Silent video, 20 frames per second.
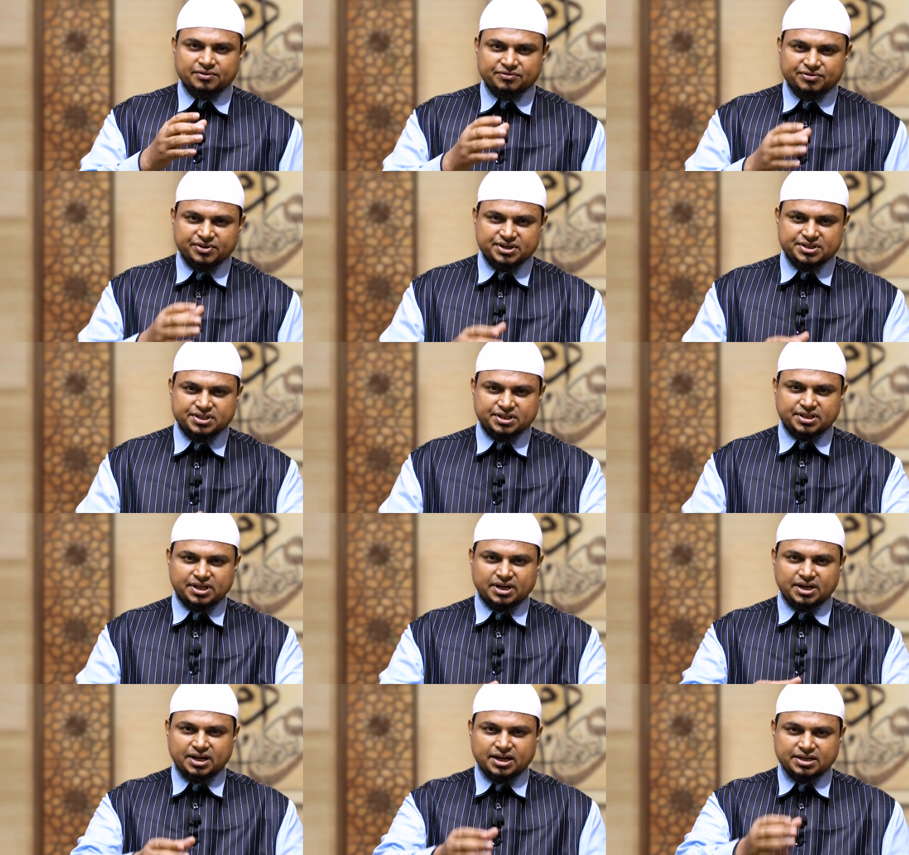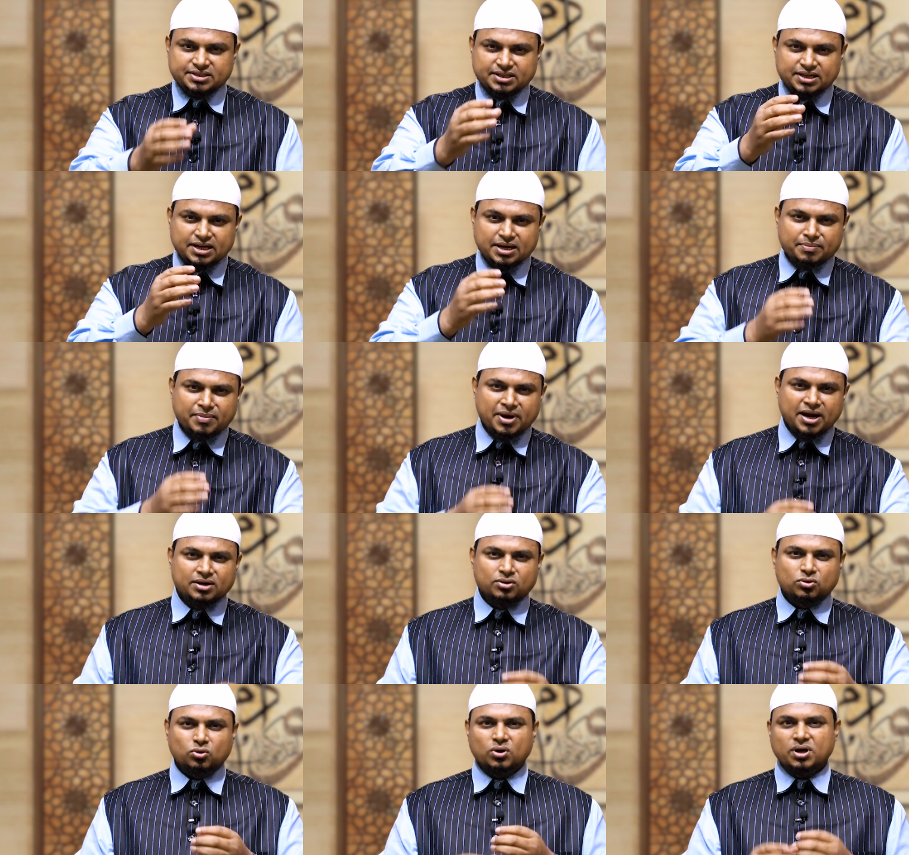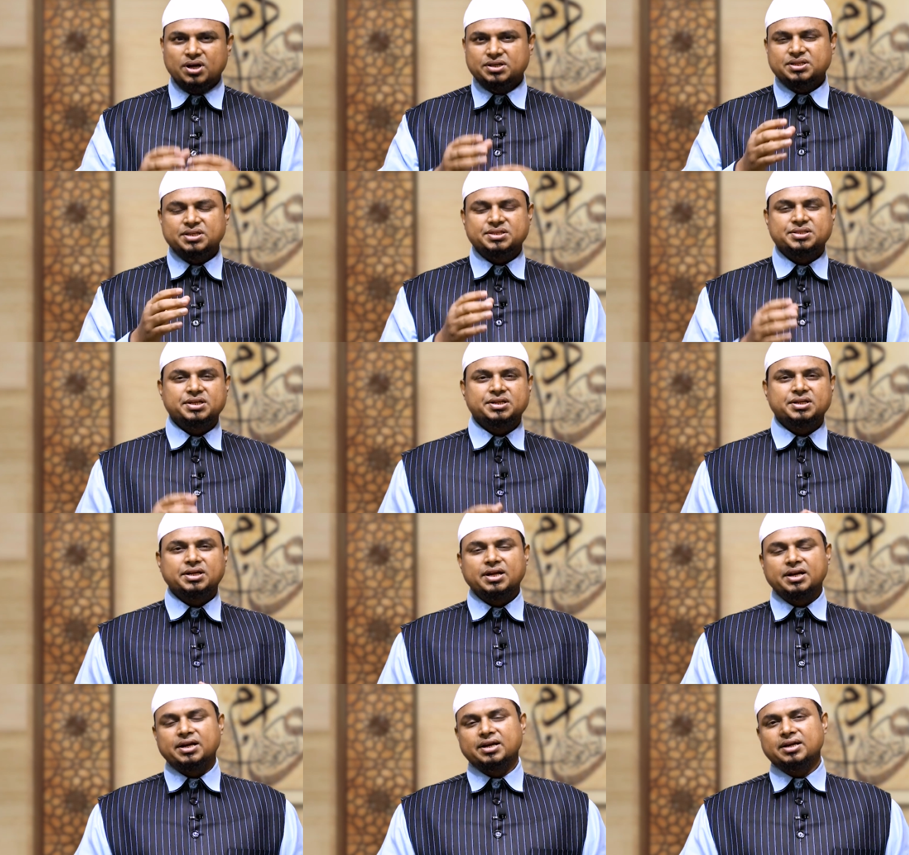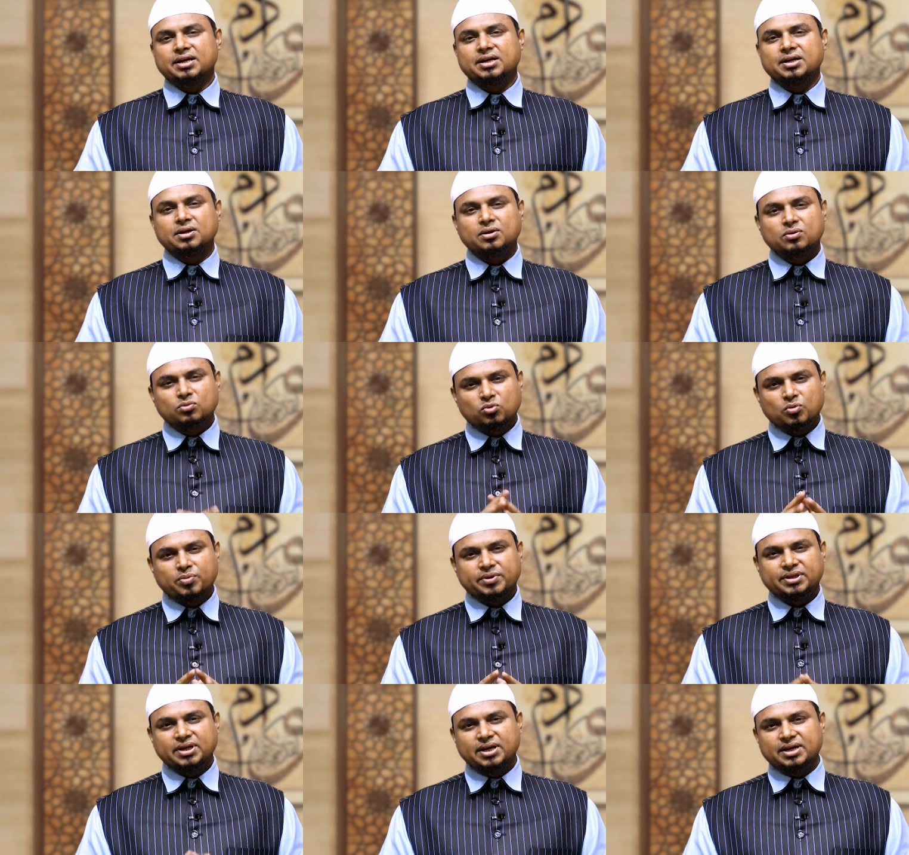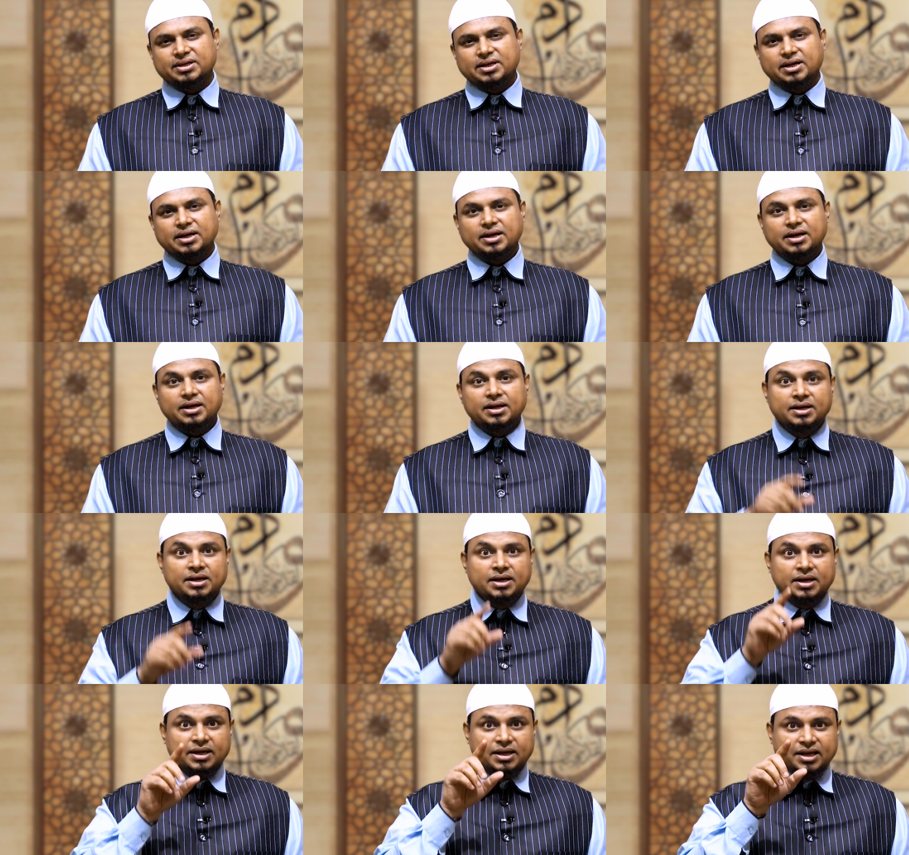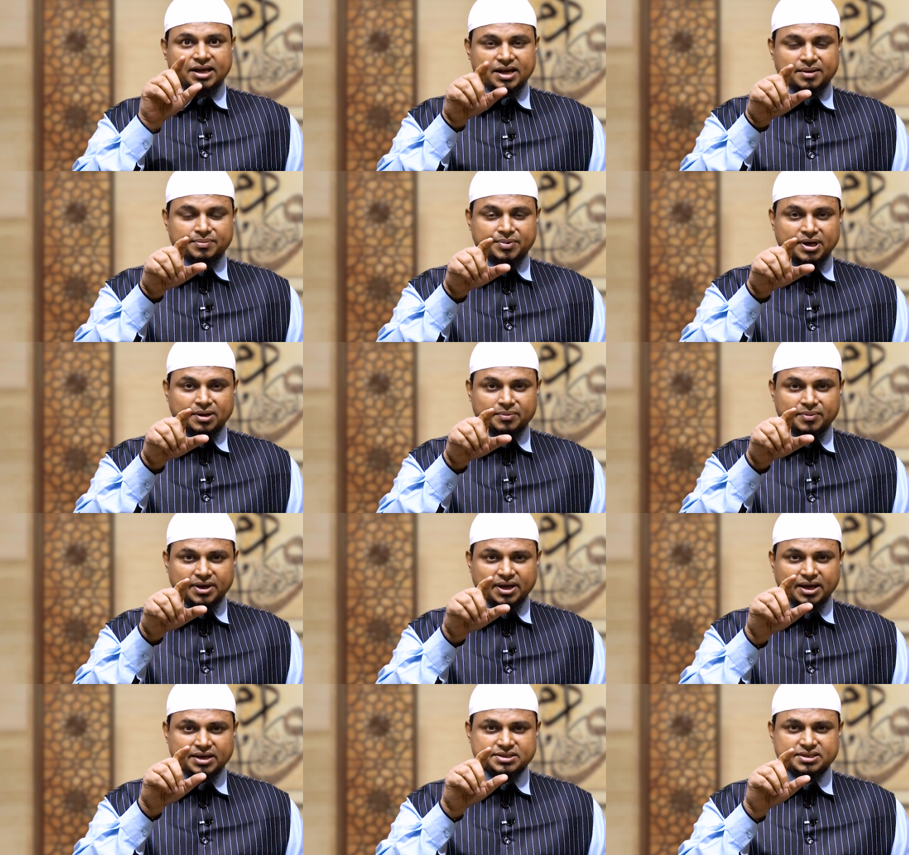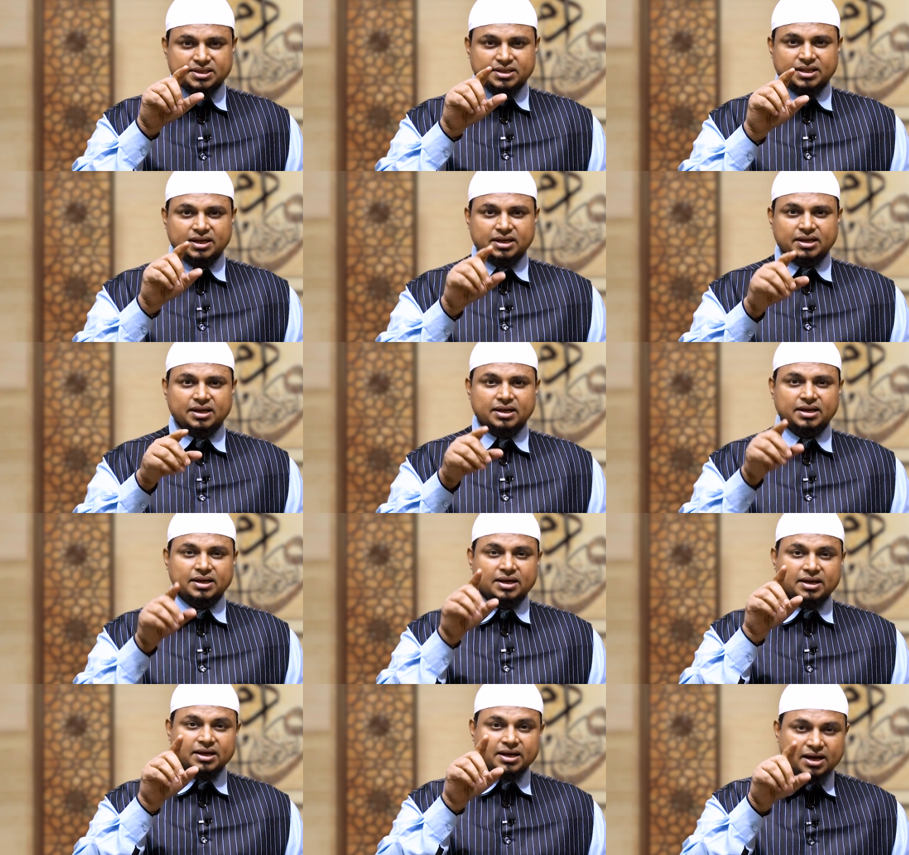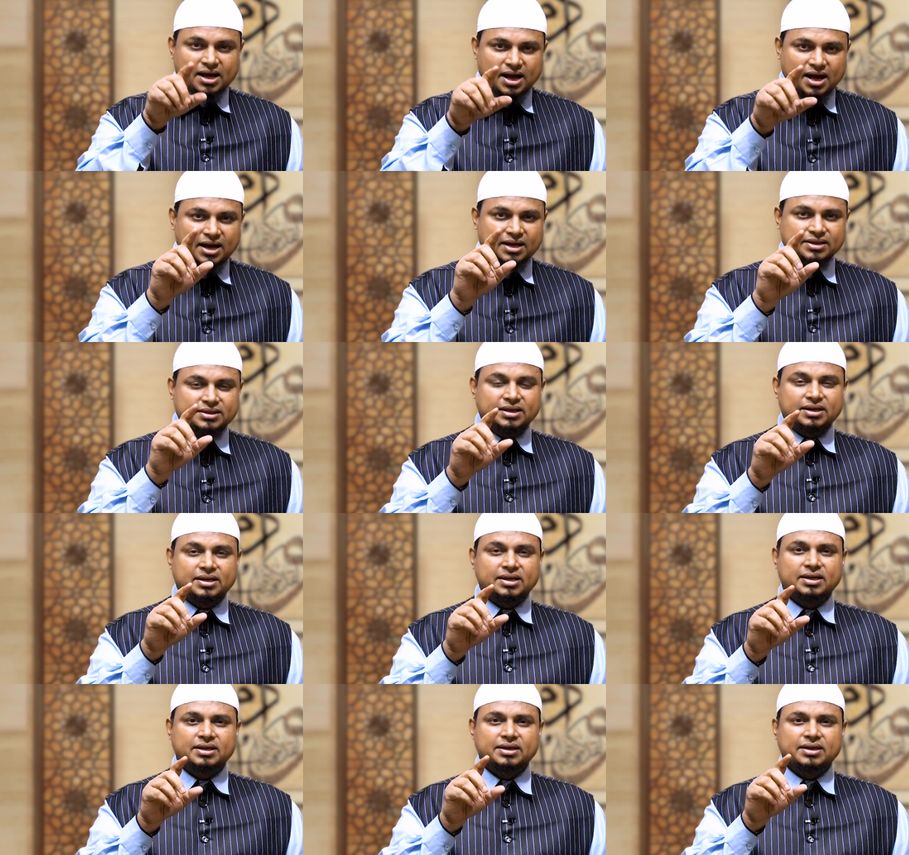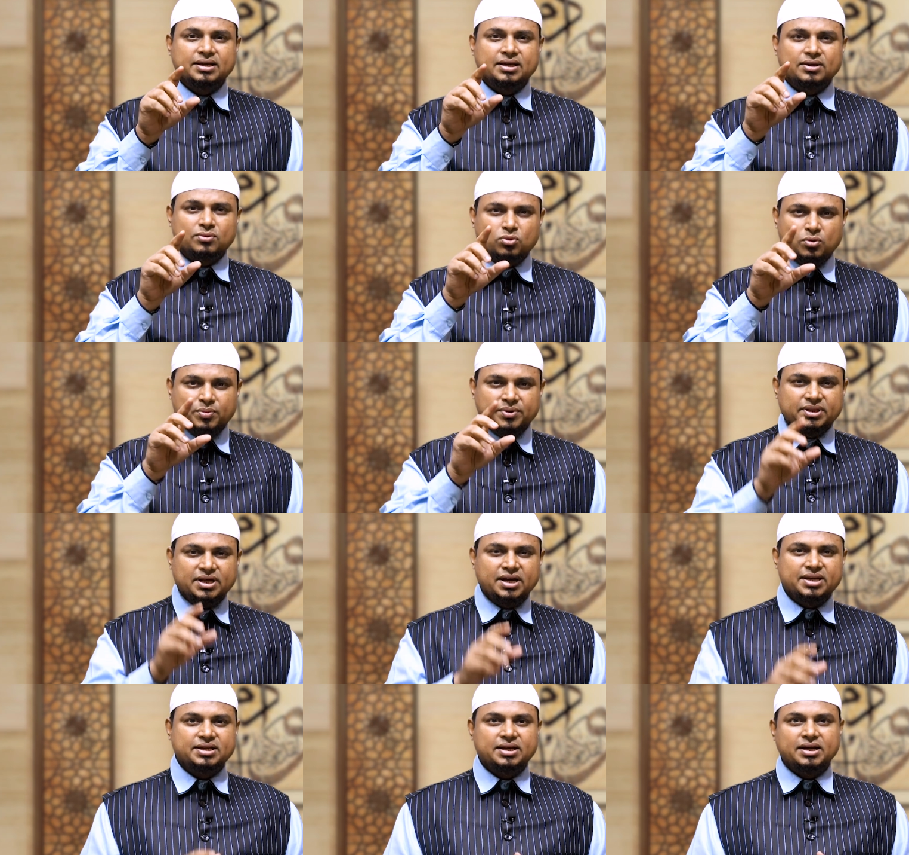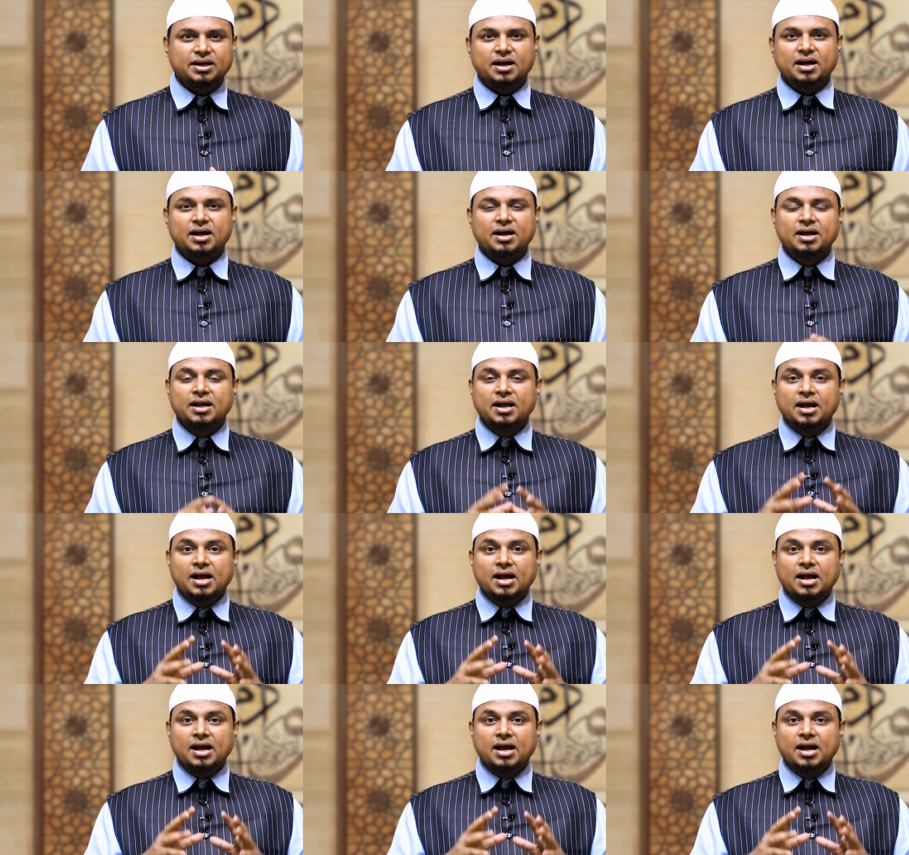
फिर इसी तरीके से ये माइक को कैसे सेट करेंगे वो बताया जाएगा कैमरे में कैसे देखेंगे कहाँ देखेंगे वो बताया जाएगा